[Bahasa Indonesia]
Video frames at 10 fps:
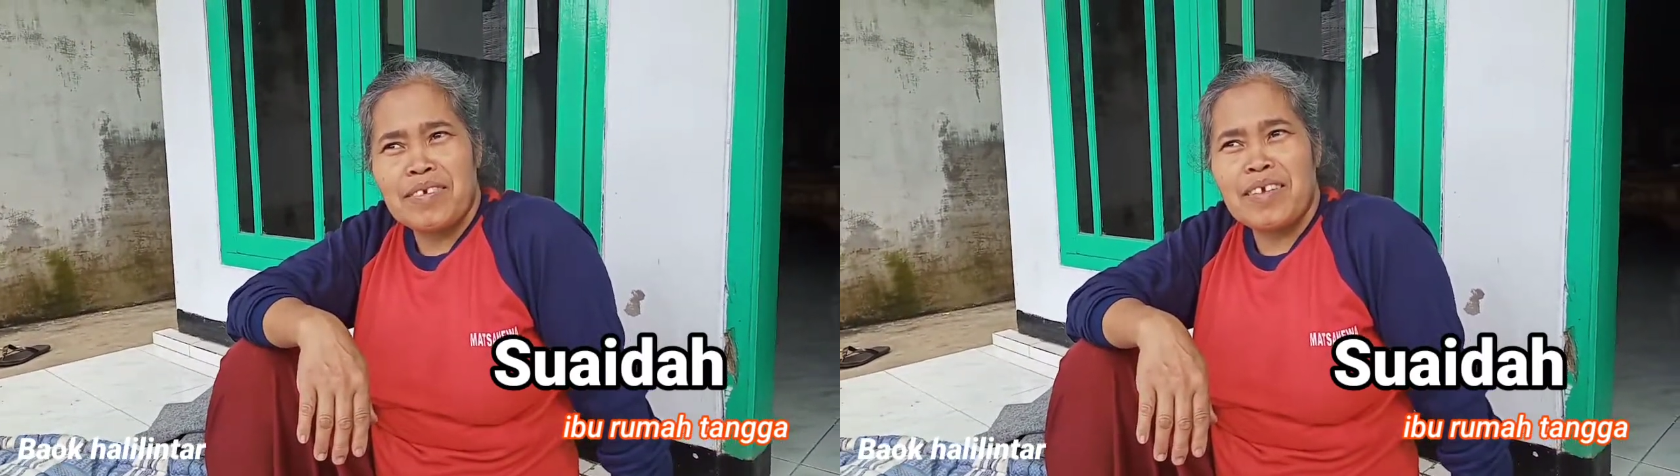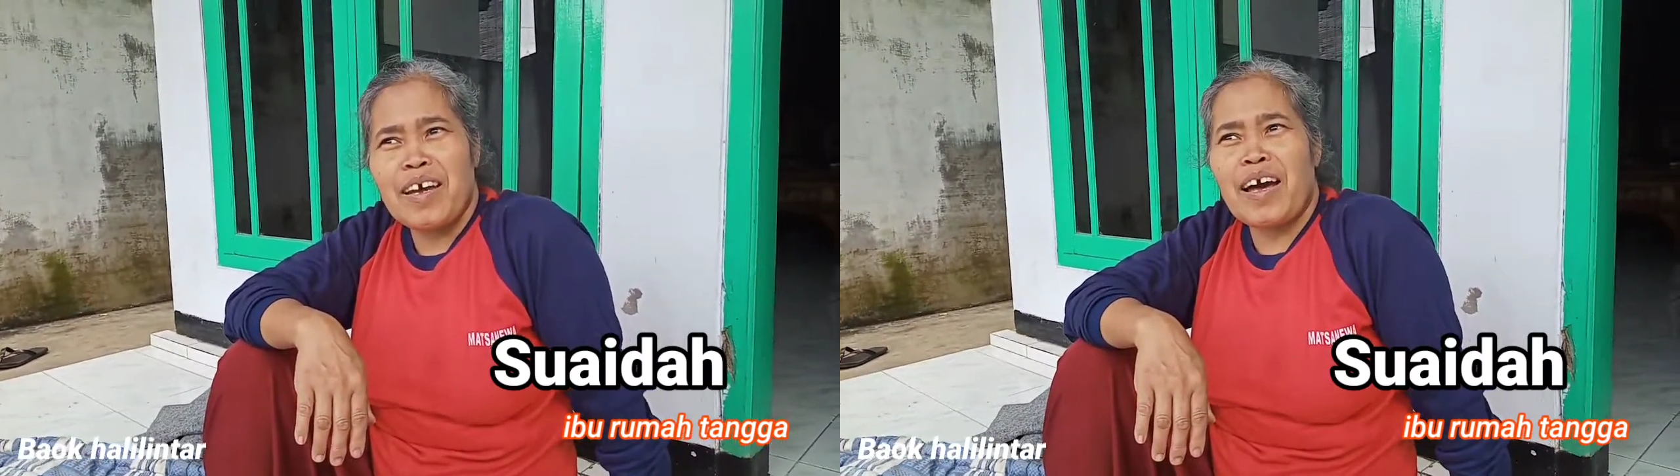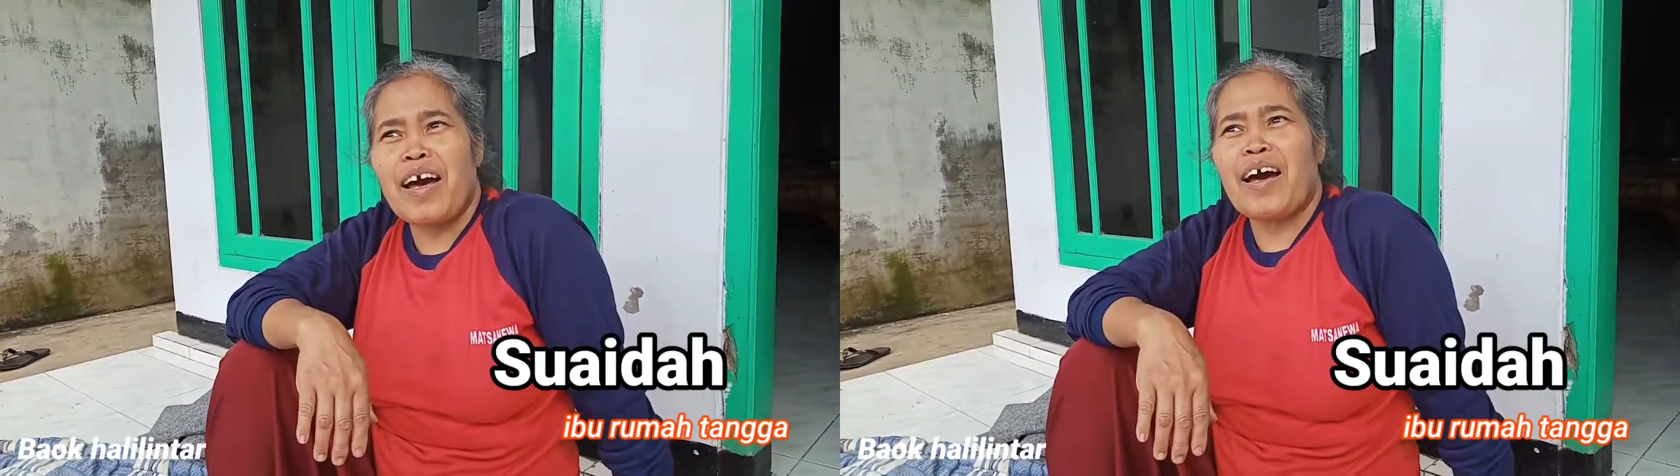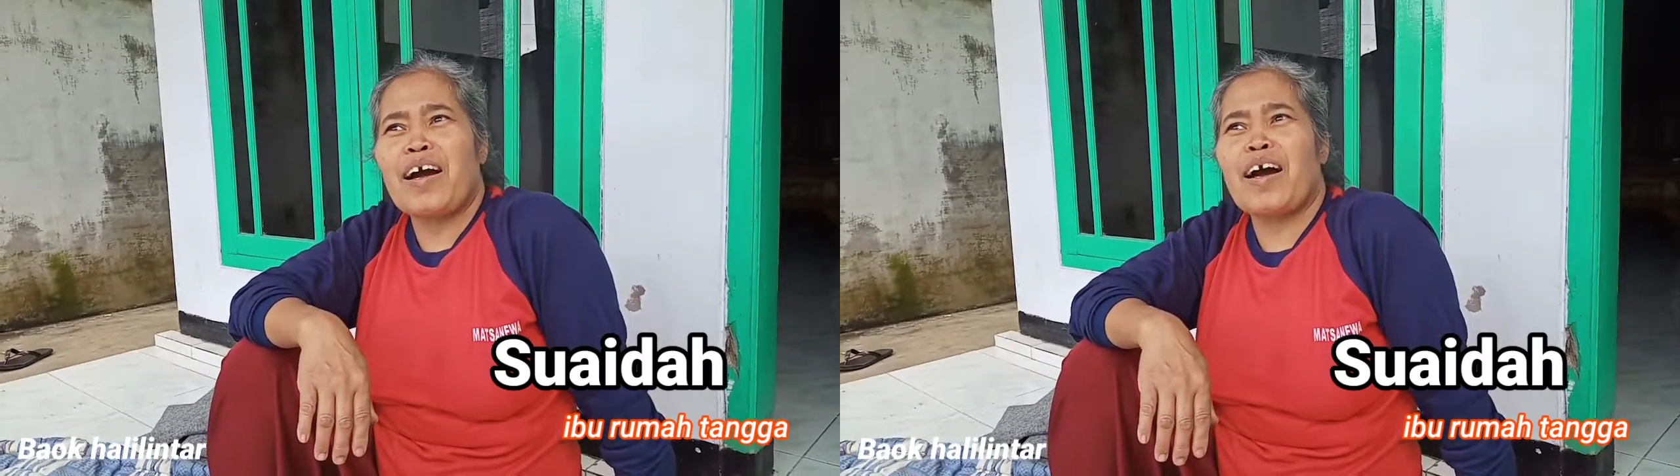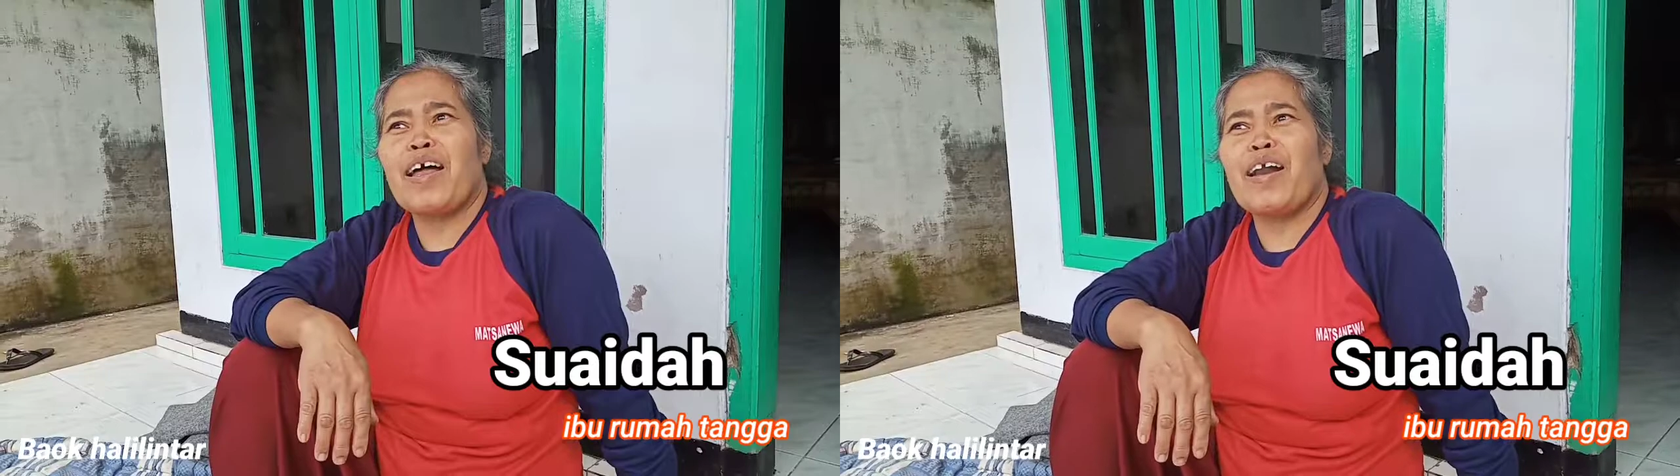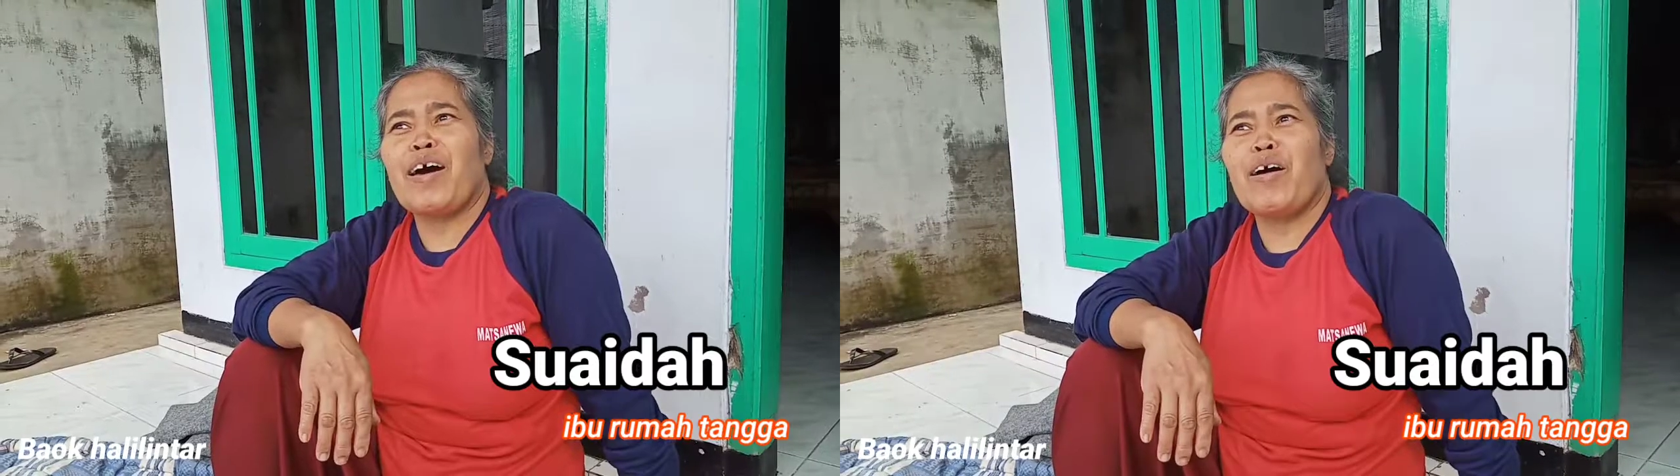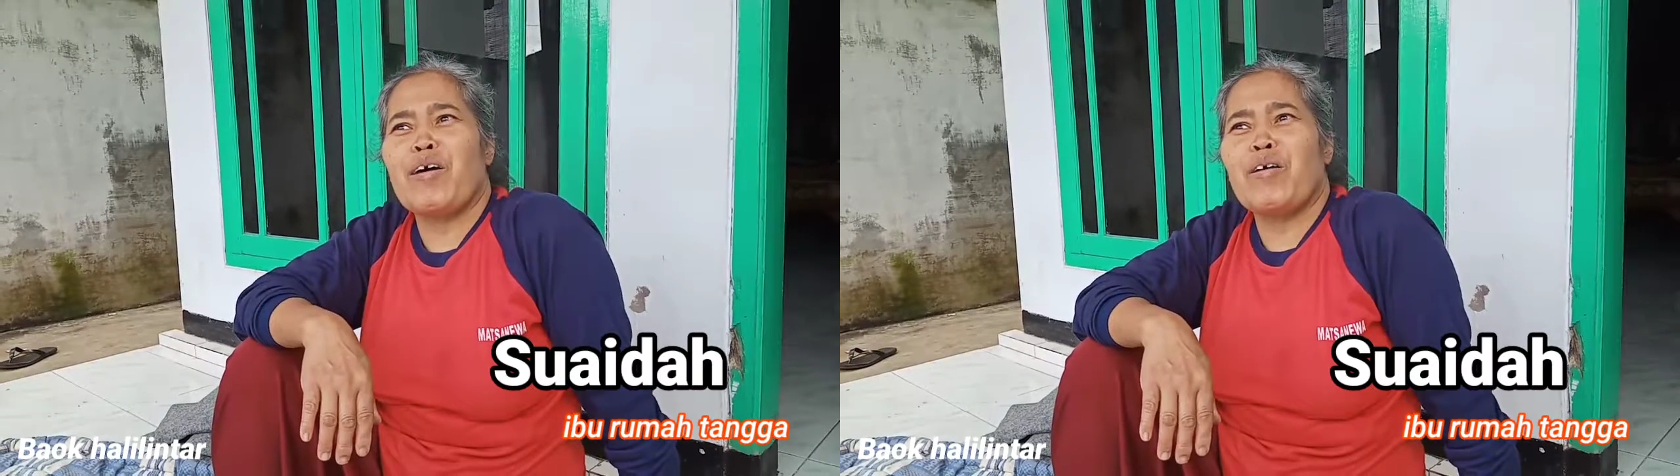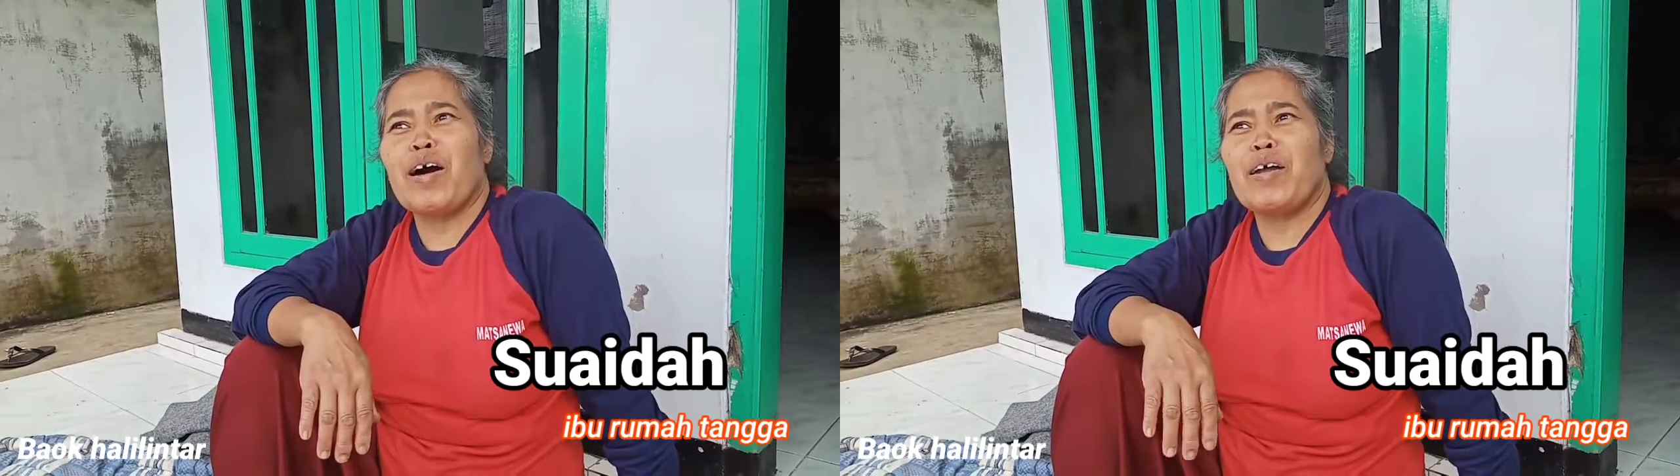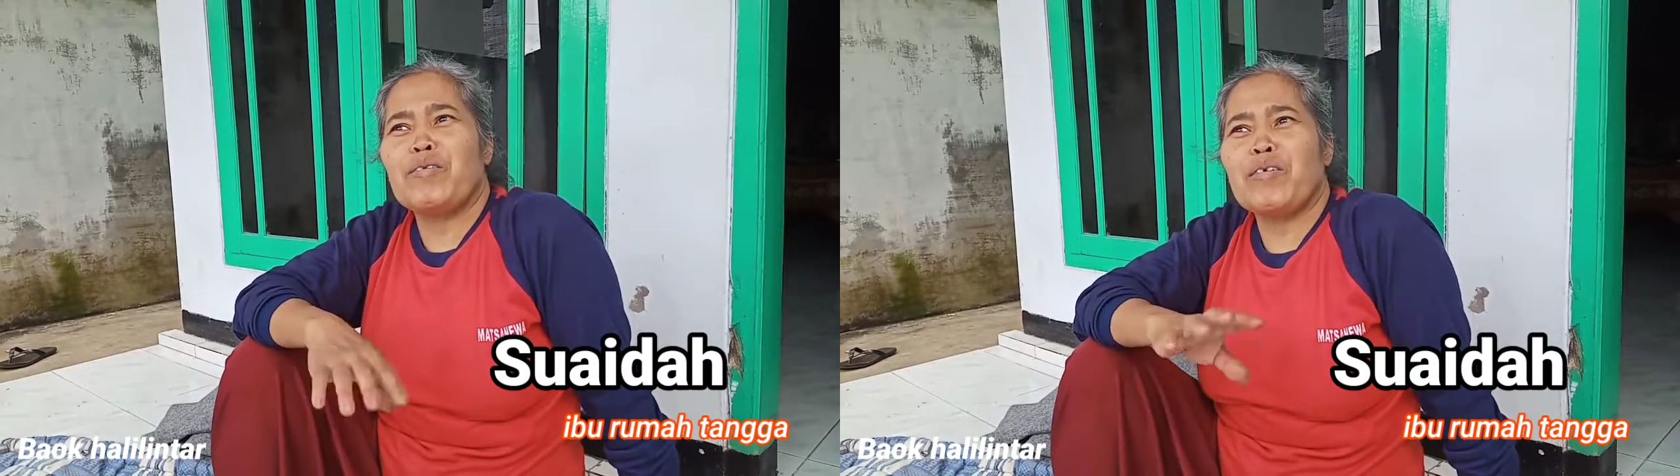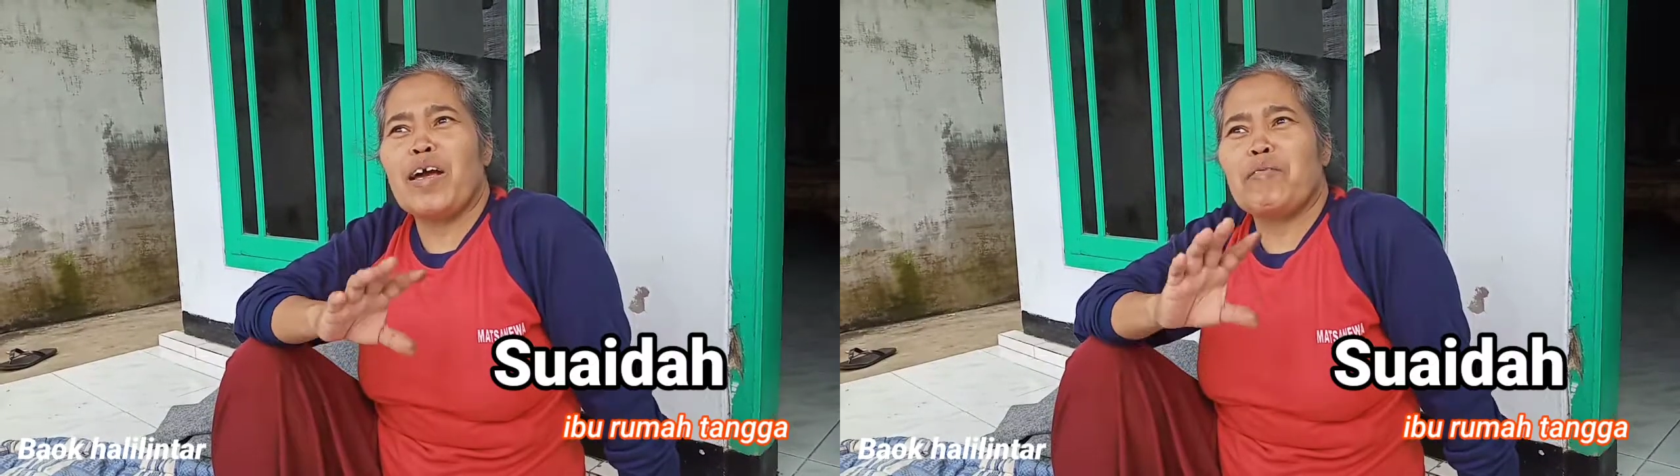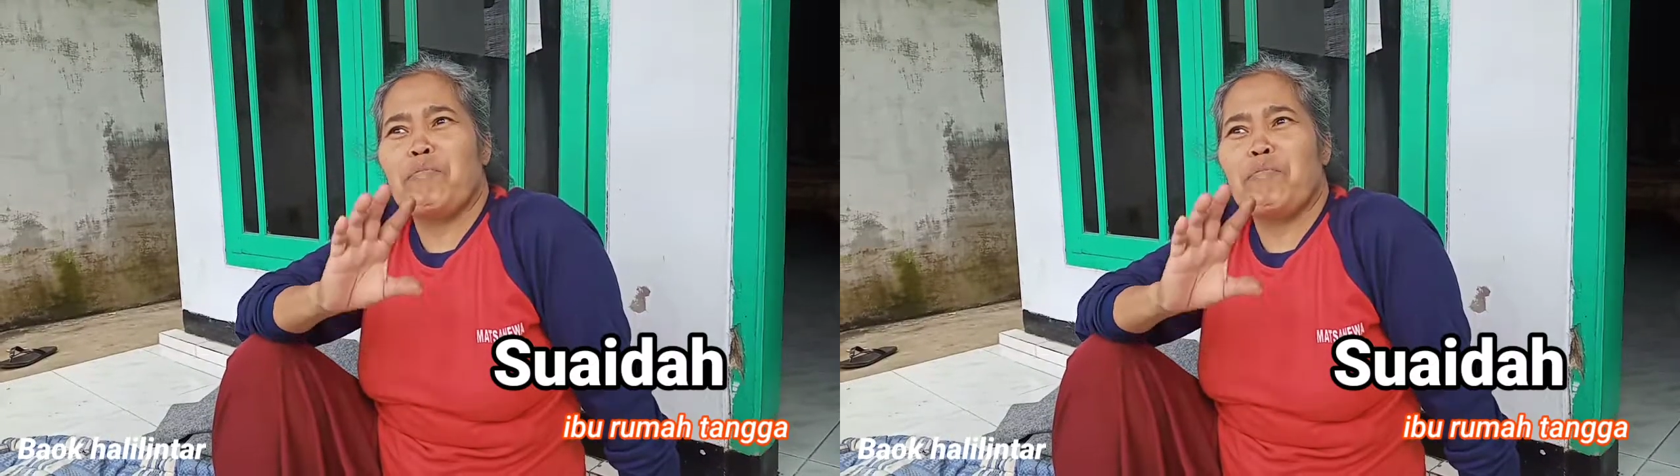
Ya kalau anu ya